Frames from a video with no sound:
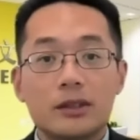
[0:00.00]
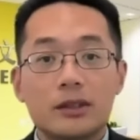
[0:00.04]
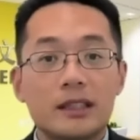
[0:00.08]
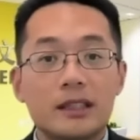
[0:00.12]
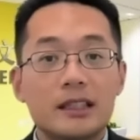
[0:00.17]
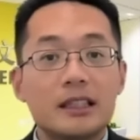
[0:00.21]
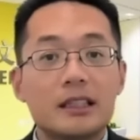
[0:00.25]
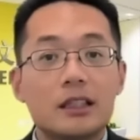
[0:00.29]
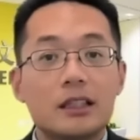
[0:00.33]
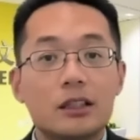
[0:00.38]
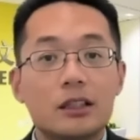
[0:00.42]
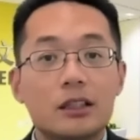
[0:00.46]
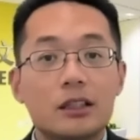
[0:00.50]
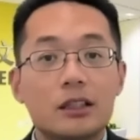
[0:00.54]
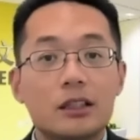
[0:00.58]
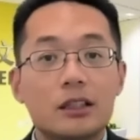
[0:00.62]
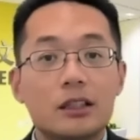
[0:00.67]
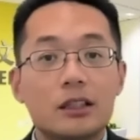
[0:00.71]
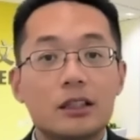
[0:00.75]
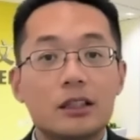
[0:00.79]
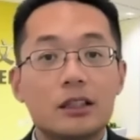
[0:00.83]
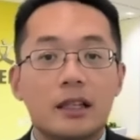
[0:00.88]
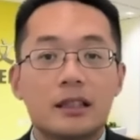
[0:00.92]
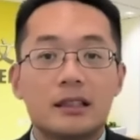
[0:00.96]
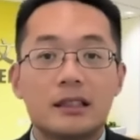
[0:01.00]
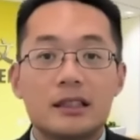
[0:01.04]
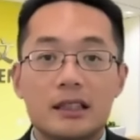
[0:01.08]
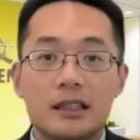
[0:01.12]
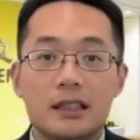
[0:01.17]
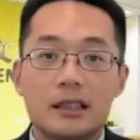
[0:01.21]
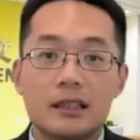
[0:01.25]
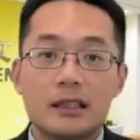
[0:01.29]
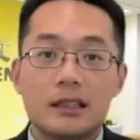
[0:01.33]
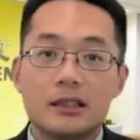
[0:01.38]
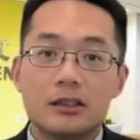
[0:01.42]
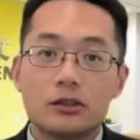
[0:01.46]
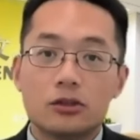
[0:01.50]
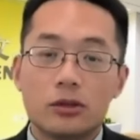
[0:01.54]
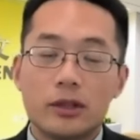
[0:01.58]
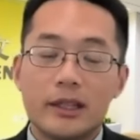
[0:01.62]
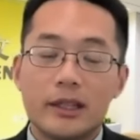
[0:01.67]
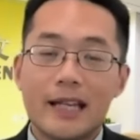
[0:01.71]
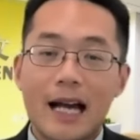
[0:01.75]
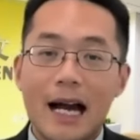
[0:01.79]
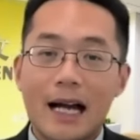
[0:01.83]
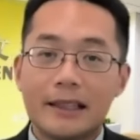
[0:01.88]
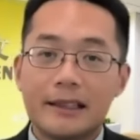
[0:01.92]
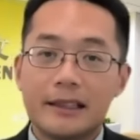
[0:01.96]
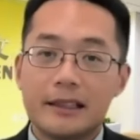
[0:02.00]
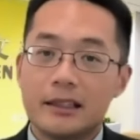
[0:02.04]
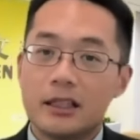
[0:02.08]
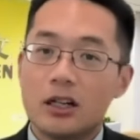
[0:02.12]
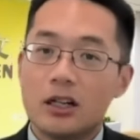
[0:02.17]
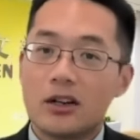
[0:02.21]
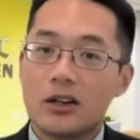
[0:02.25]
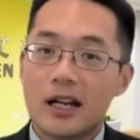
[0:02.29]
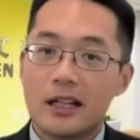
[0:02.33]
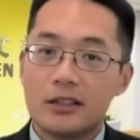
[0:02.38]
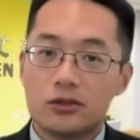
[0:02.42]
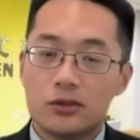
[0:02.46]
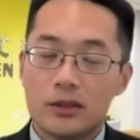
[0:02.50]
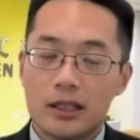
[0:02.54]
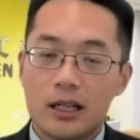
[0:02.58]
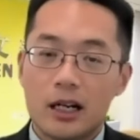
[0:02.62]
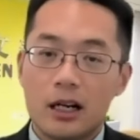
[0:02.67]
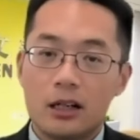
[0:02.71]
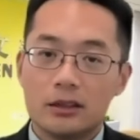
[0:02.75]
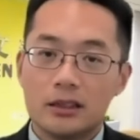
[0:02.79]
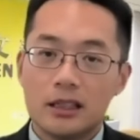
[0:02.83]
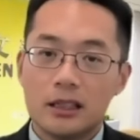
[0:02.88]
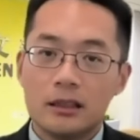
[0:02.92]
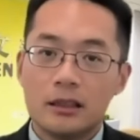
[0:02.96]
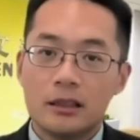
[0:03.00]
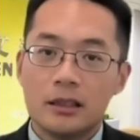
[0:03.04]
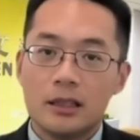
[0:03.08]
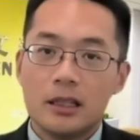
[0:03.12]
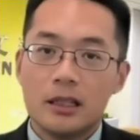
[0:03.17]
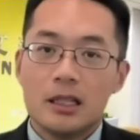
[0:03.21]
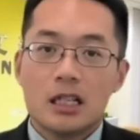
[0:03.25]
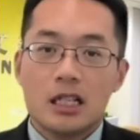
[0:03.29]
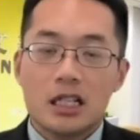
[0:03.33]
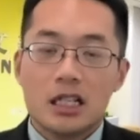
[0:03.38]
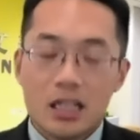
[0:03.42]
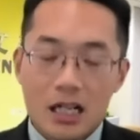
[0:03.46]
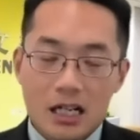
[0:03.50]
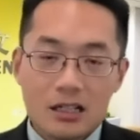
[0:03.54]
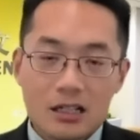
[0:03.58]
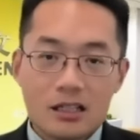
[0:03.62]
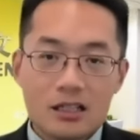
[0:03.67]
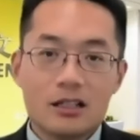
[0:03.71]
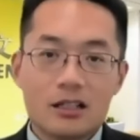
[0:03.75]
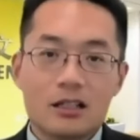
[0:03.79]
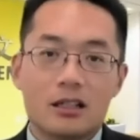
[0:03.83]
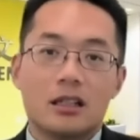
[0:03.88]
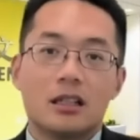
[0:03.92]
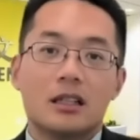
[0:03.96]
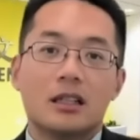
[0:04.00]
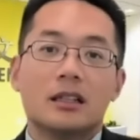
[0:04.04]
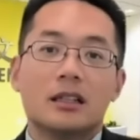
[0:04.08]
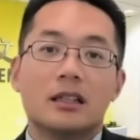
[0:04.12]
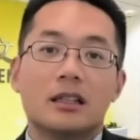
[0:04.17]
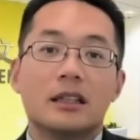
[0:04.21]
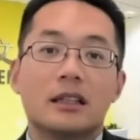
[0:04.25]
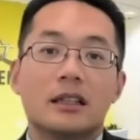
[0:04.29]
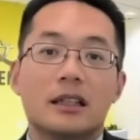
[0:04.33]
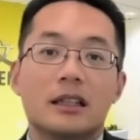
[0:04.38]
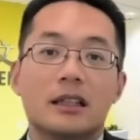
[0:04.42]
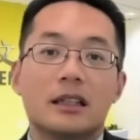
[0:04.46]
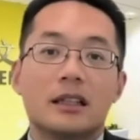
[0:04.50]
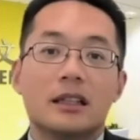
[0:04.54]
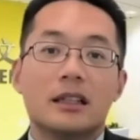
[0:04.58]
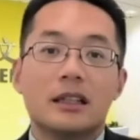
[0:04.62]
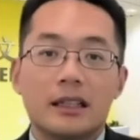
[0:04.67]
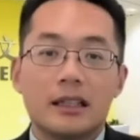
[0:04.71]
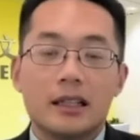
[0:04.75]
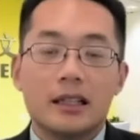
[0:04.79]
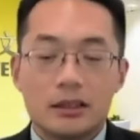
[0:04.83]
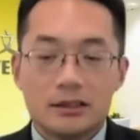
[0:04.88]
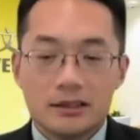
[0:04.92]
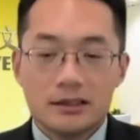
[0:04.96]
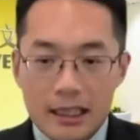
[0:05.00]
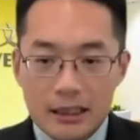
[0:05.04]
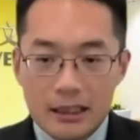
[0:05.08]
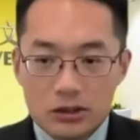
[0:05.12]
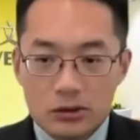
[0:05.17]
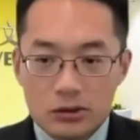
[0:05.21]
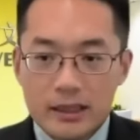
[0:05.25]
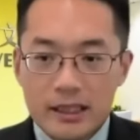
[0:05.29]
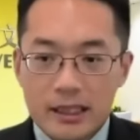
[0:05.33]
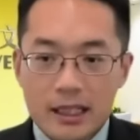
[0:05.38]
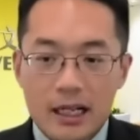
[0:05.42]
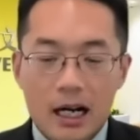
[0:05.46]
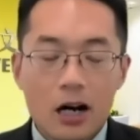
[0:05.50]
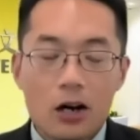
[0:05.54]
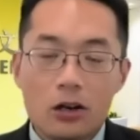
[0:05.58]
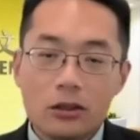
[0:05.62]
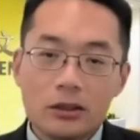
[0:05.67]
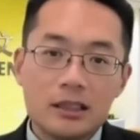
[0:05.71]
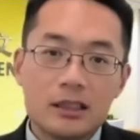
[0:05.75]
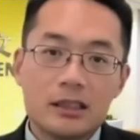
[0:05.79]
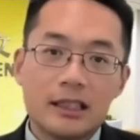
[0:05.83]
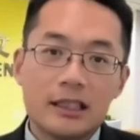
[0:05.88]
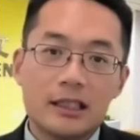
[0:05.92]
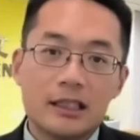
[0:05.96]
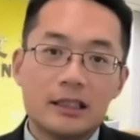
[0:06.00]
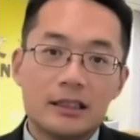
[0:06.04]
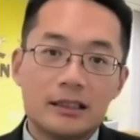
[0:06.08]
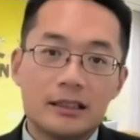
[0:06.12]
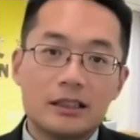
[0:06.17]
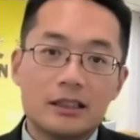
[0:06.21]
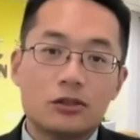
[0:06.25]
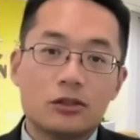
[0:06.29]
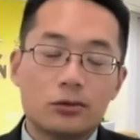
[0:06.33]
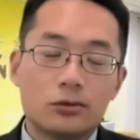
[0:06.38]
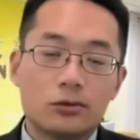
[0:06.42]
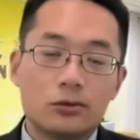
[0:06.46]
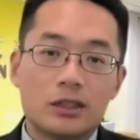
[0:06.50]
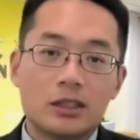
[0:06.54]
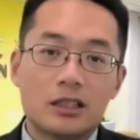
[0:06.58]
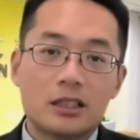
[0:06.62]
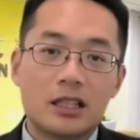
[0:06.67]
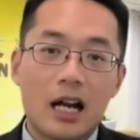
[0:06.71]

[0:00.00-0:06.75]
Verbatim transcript: 最高，你作为亚裔，你要看最高的，甚至你最高的这个基础